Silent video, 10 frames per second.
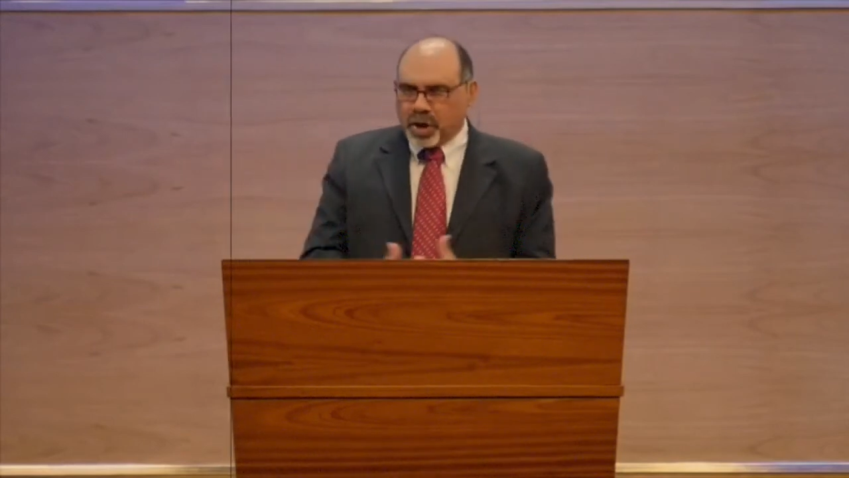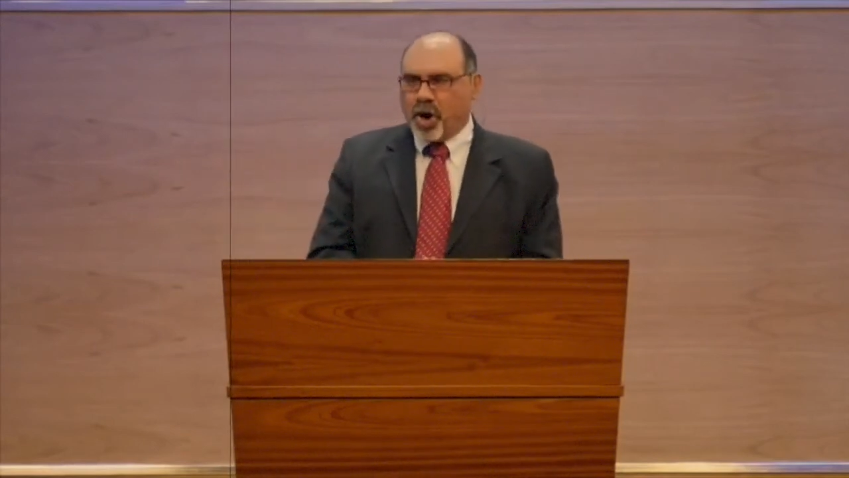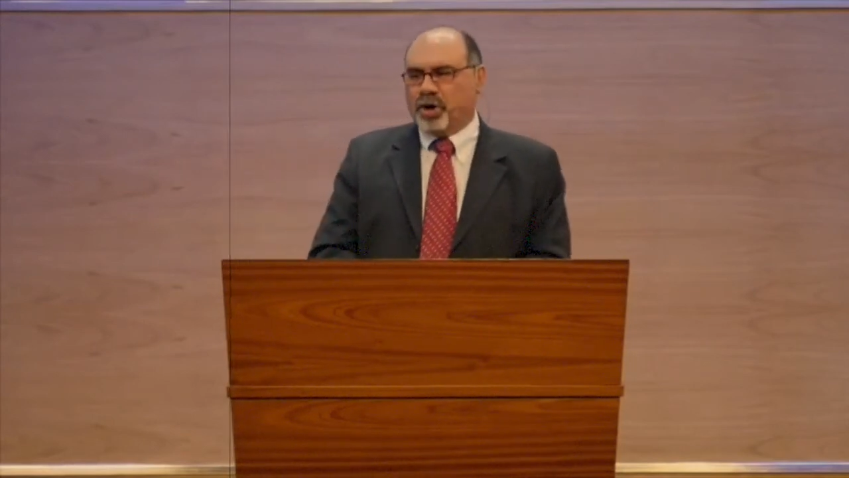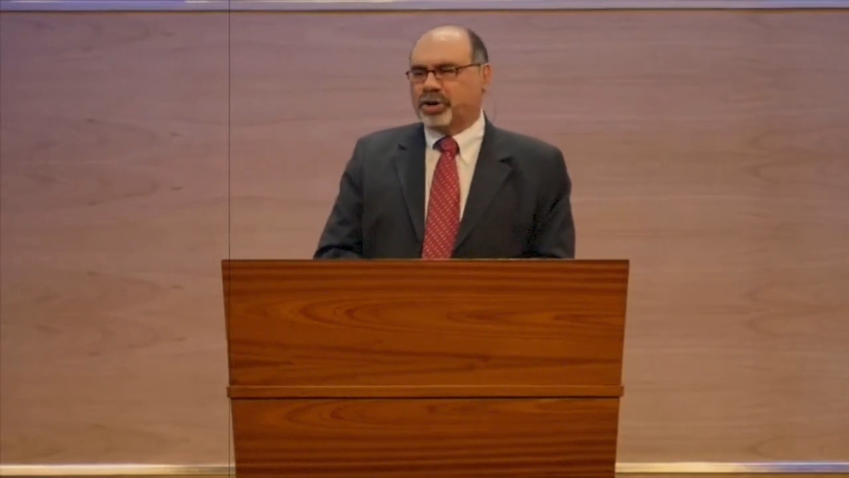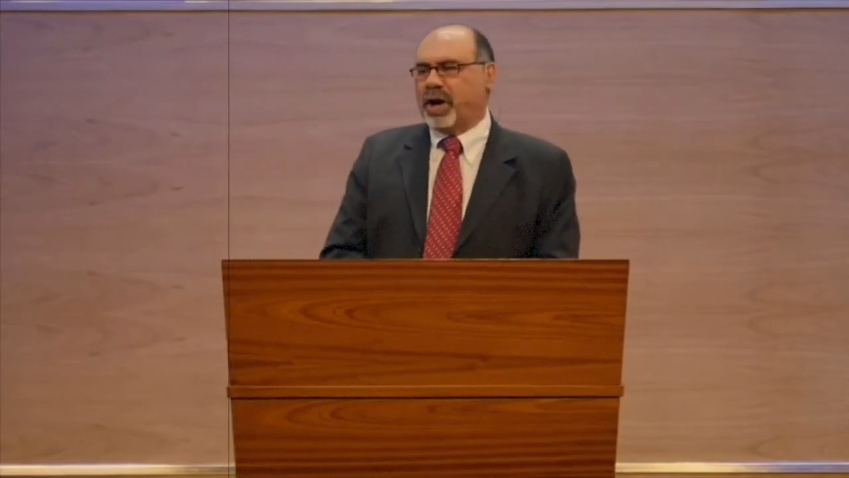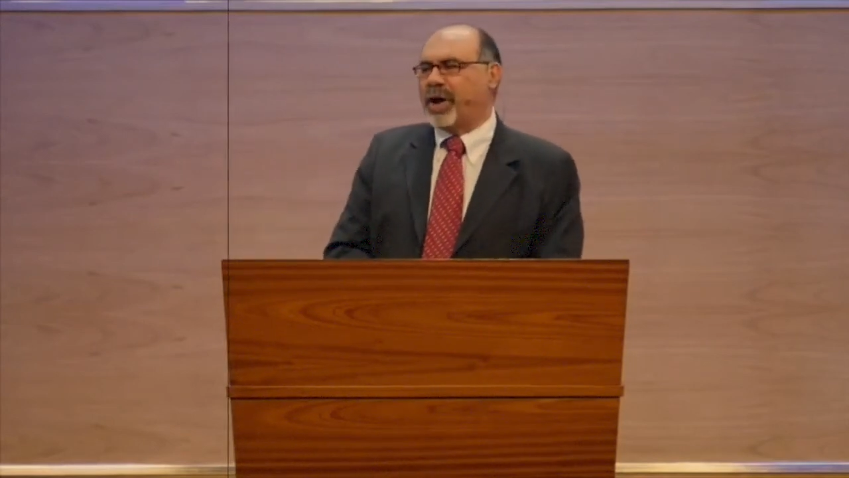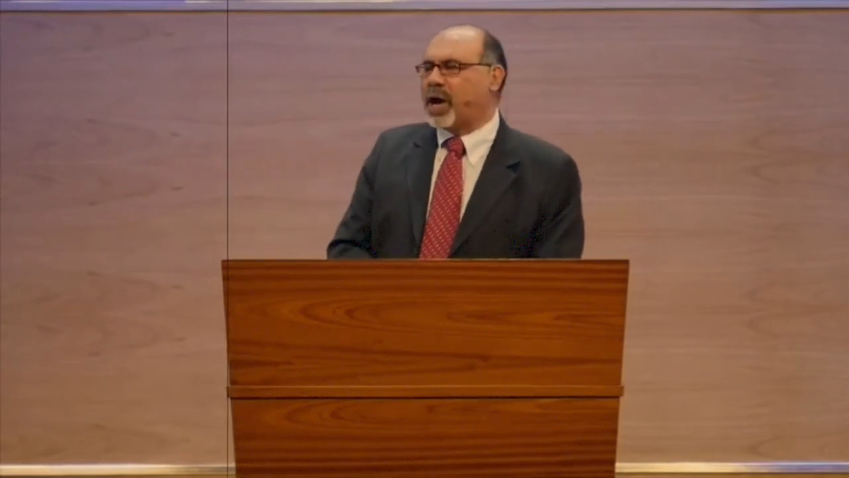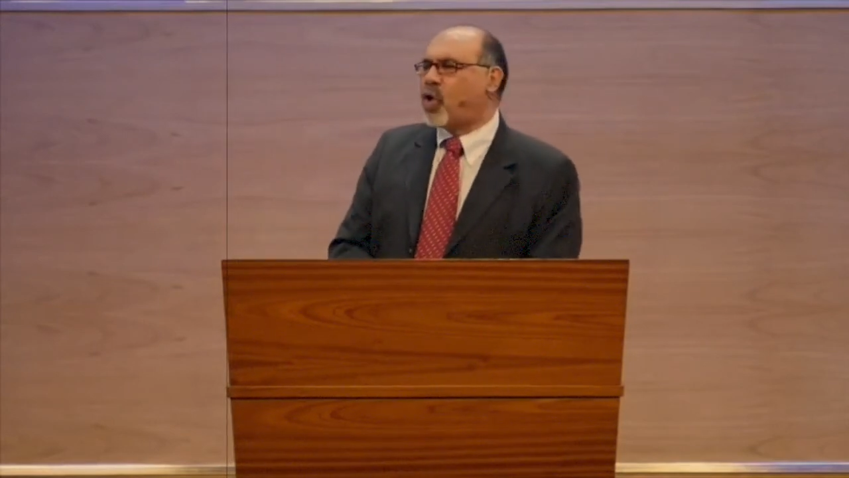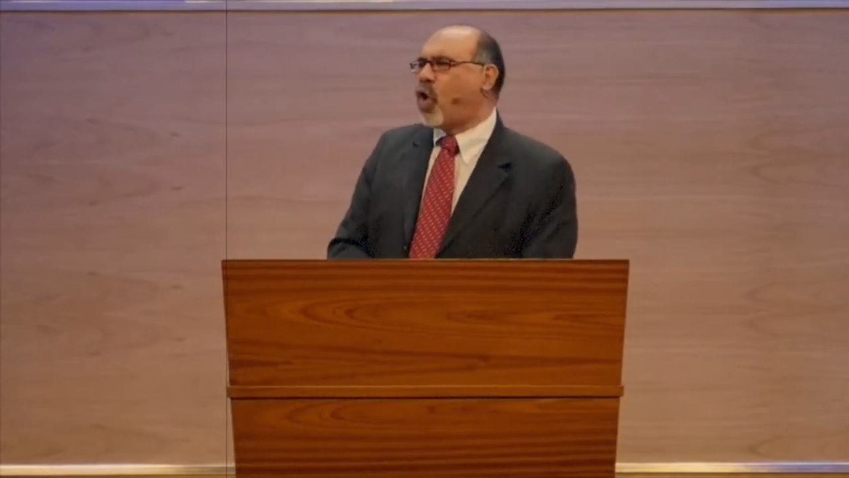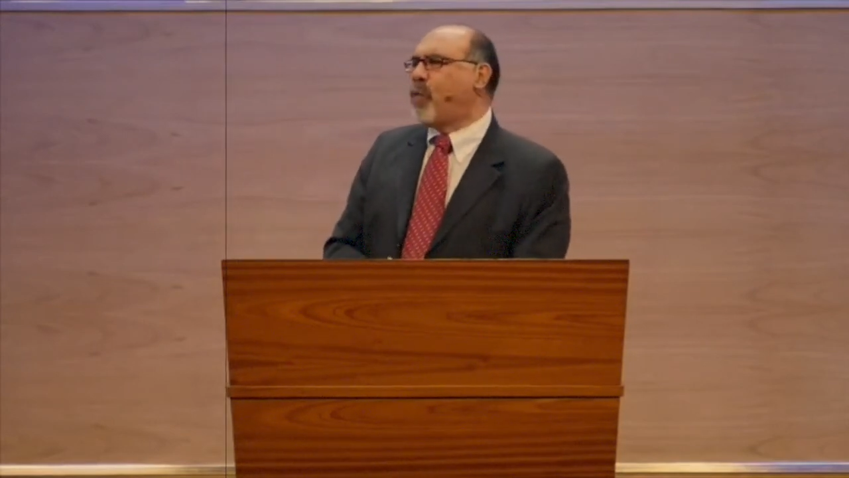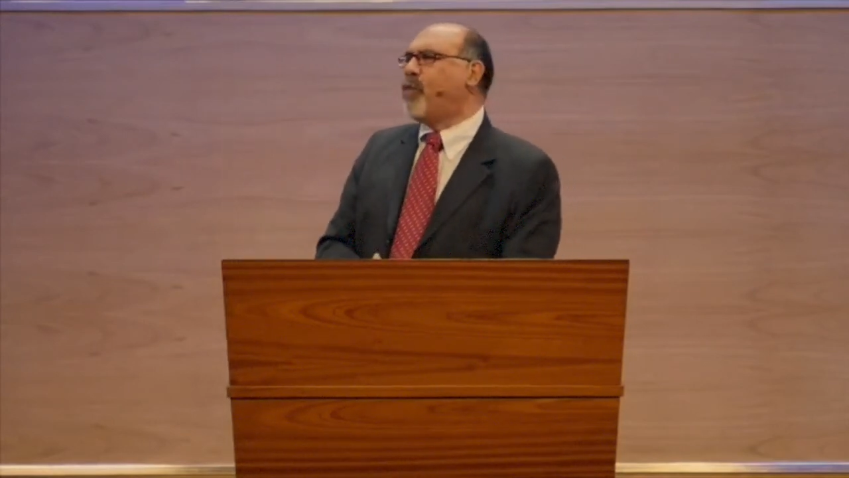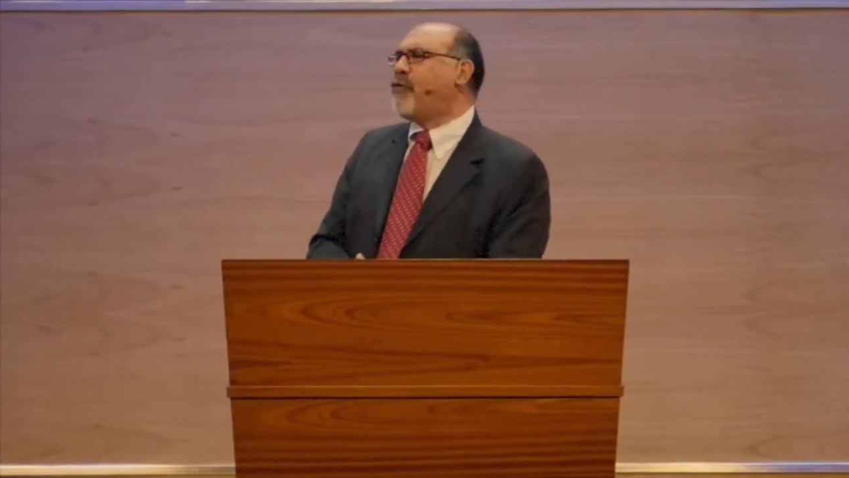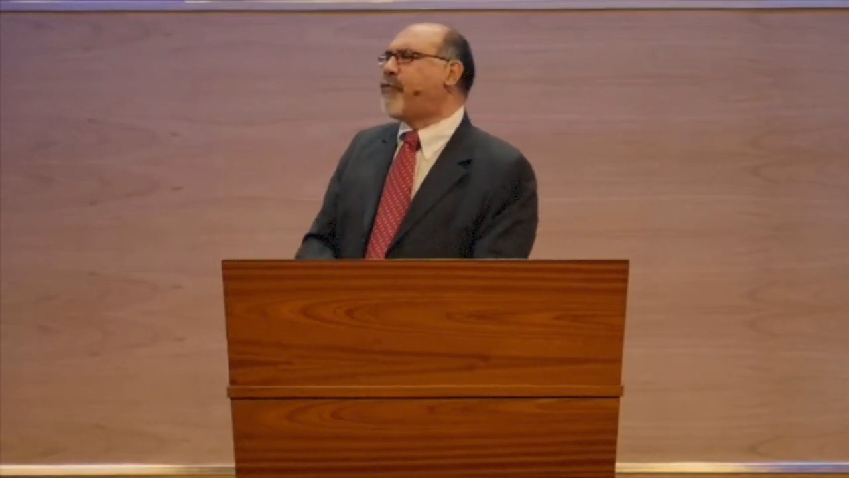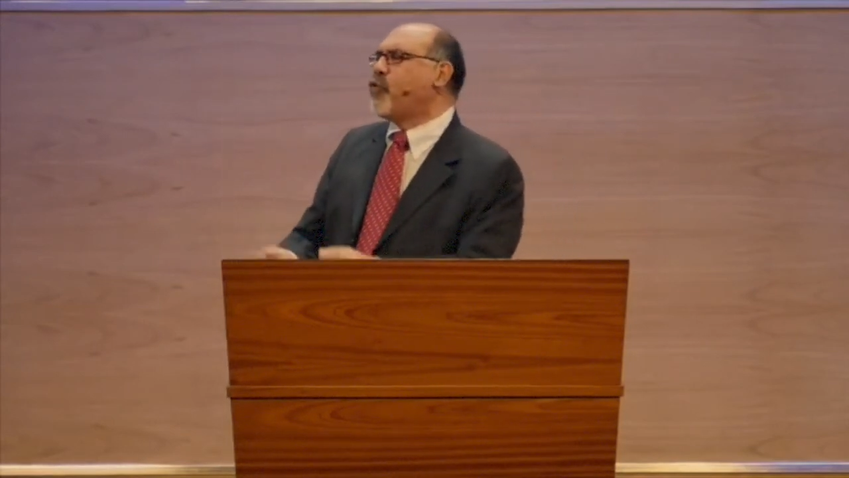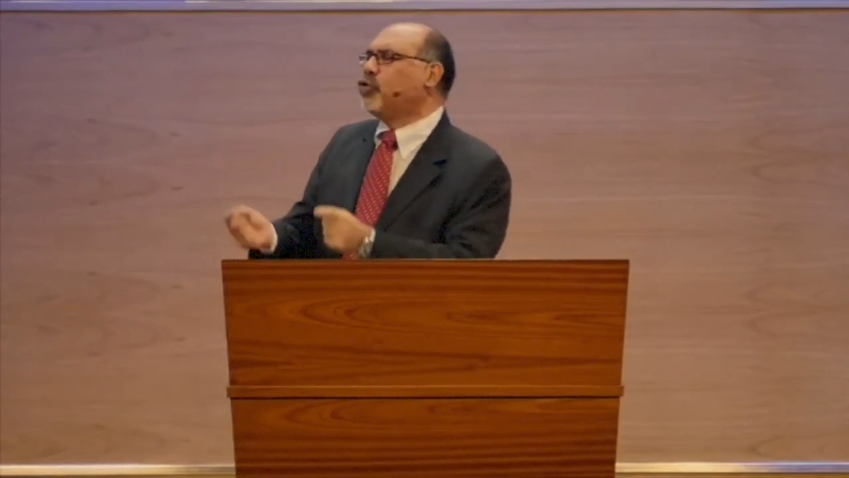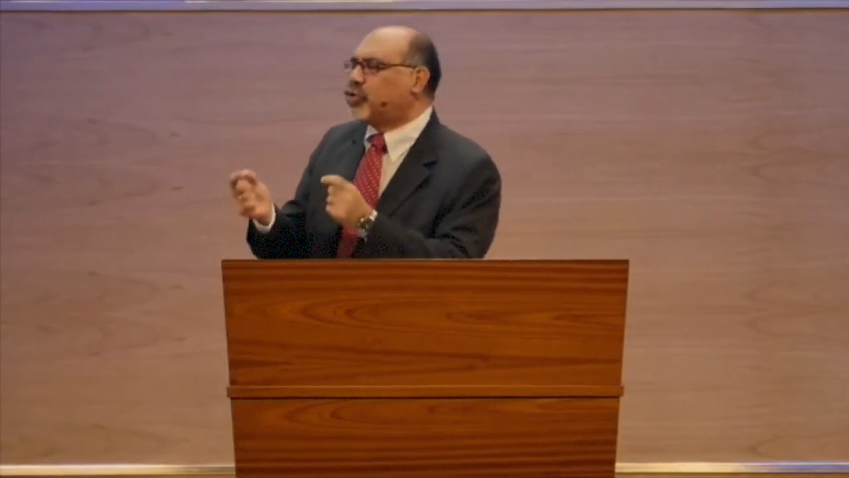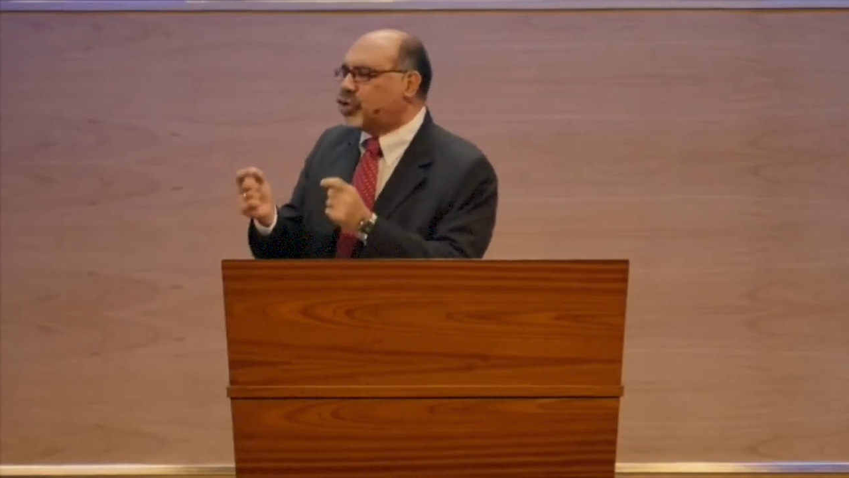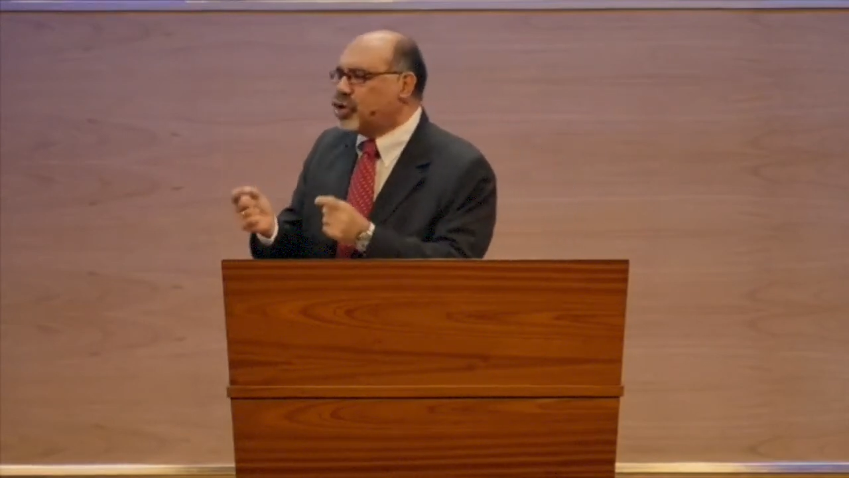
Ahora, ¿cómo funcionan